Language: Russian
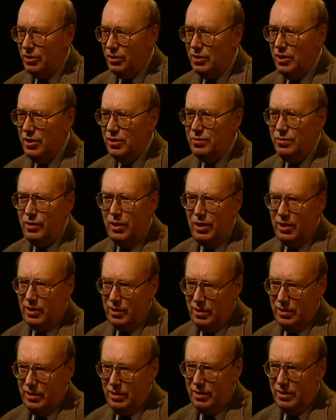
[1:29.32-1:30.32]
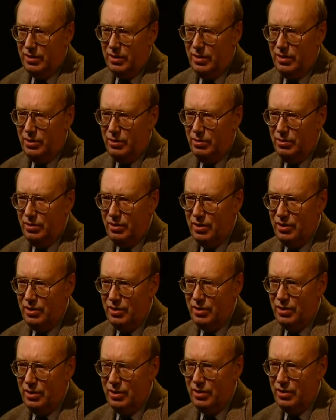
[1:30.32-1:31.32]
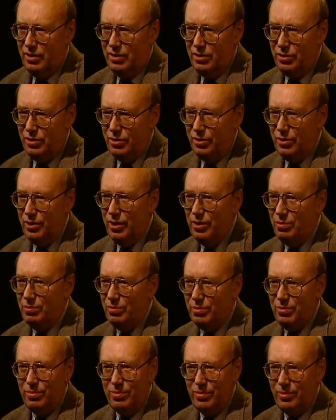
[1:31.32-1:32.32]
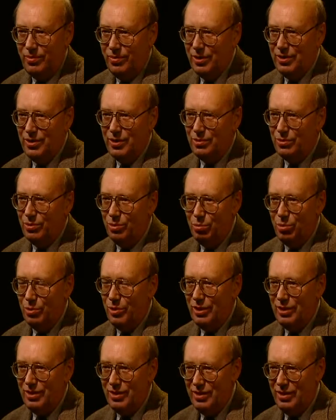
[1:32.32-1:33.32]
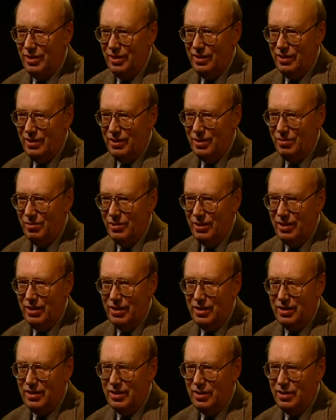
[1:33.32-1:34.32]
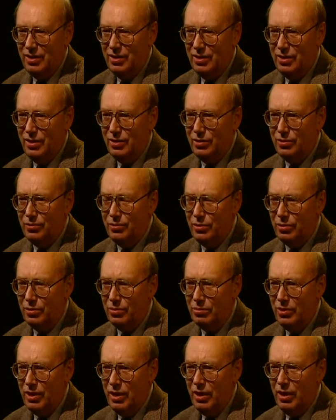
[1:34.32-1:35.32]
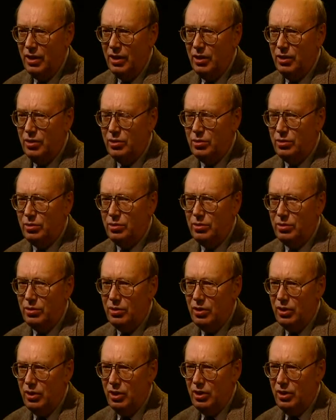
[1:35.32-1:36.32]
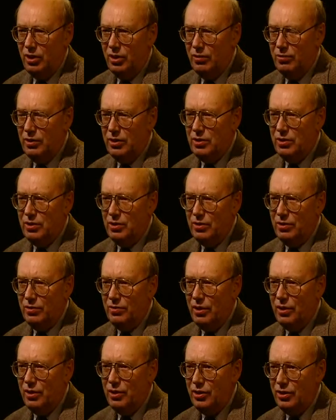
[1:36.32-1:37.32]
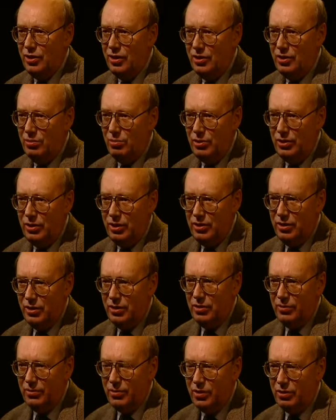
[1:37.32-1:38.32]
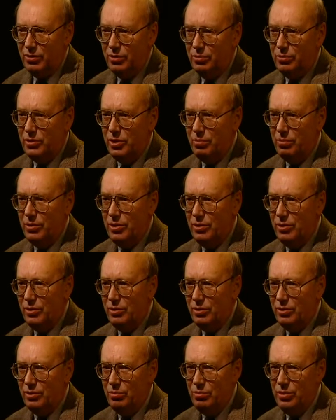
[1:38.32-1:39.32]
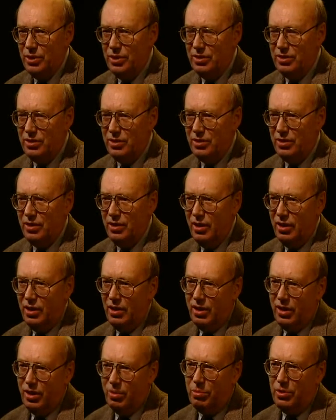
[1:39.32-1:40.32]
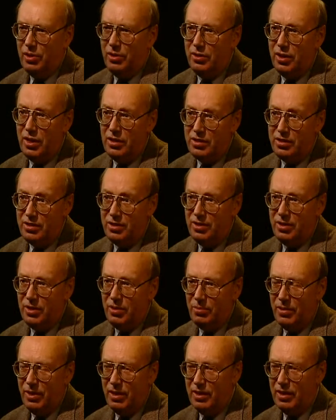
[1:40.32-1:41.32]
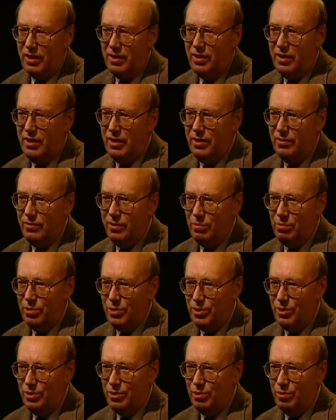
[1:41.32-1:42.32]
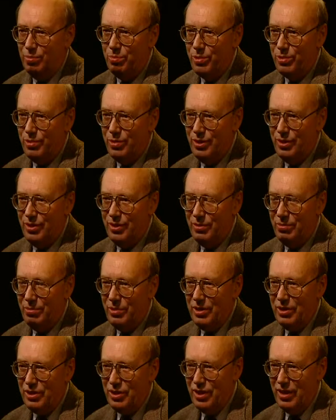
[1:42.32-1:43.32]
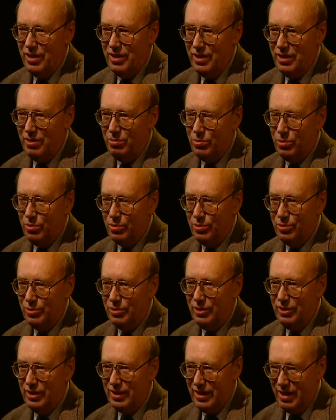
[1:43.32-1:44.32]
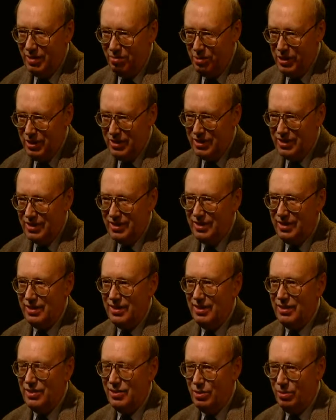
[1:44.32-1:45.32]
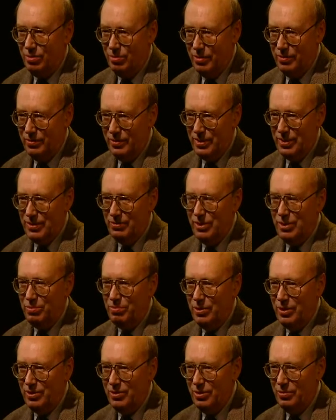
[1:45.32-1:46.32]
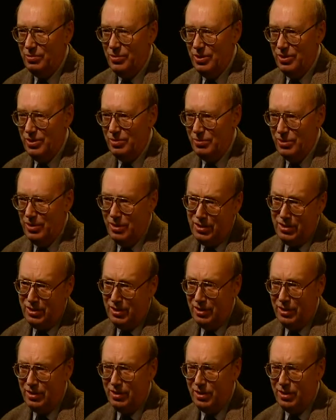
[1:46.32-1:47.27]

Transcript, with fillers: Вот здесь вряд ли следует ожидать, что там возникнут более сильные землетрясения. Дело в том, что ведь величина землетрясения в каком-то определенном месте определяется тем, а какие вообще упругие напряжения могут накопиться, чтобы вызвать подобные землетрясения.